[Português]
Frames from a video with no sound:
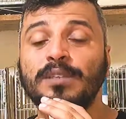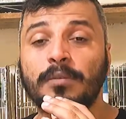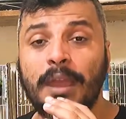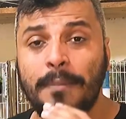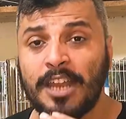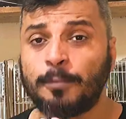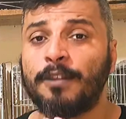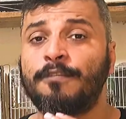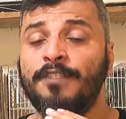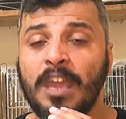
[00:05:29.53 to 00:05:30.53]
usando remédio
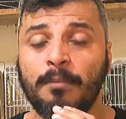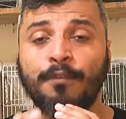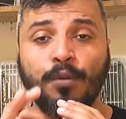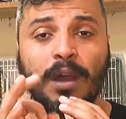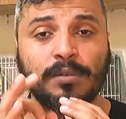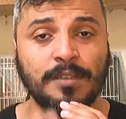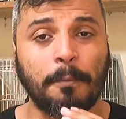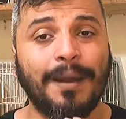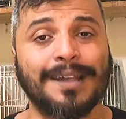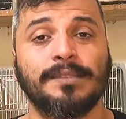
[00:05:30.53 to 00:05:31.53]
para vermifugar o seu
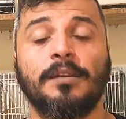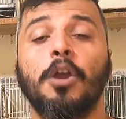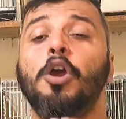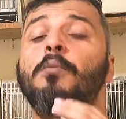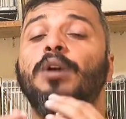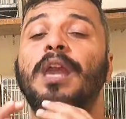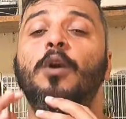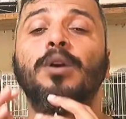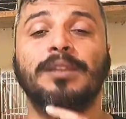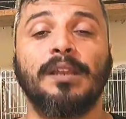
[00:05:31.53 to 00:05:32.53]
pássaro, porque a
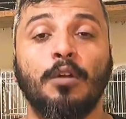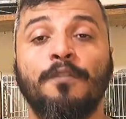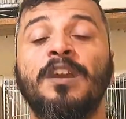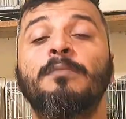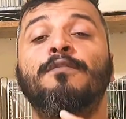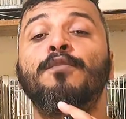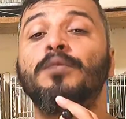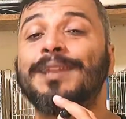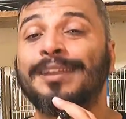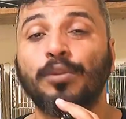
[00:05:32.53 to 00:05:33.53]
hortelã é um
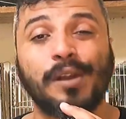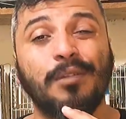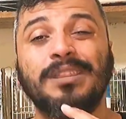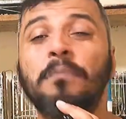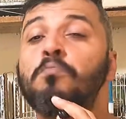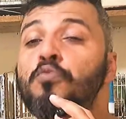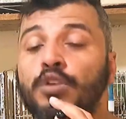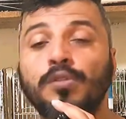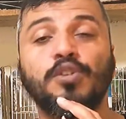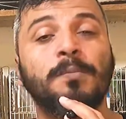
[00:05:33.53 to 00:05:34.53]
vermifugo natural e tem
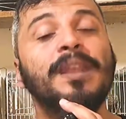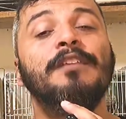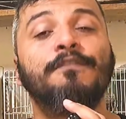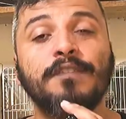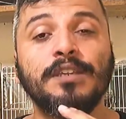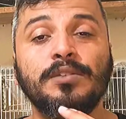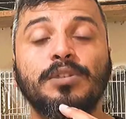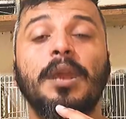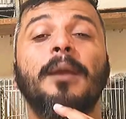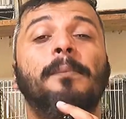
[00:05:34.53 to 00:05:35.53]
muitos
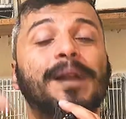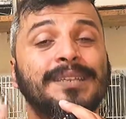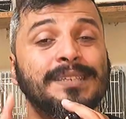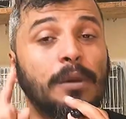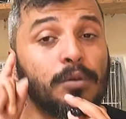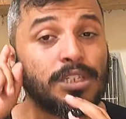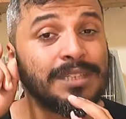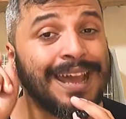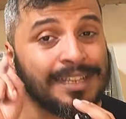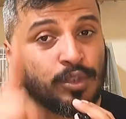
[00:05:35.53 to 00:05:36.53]
benefícios para a saúde
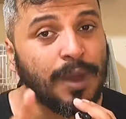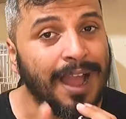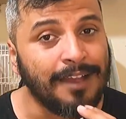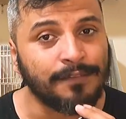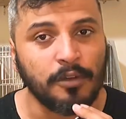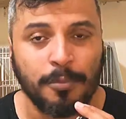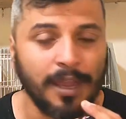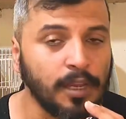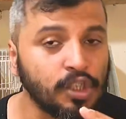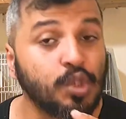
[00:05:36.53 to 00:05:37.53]
da sua ave. E o
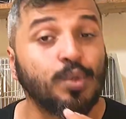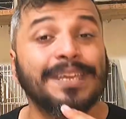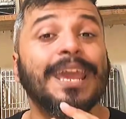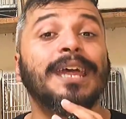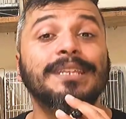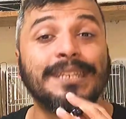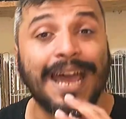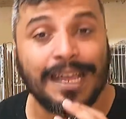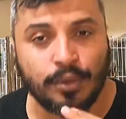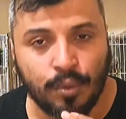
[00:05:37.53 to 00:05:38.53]
melhor de tudo é que é
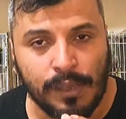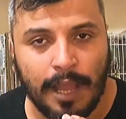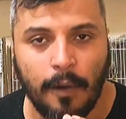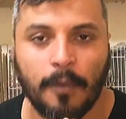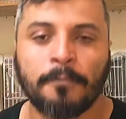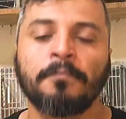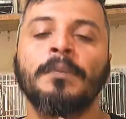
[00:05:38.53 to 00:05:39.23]
natural.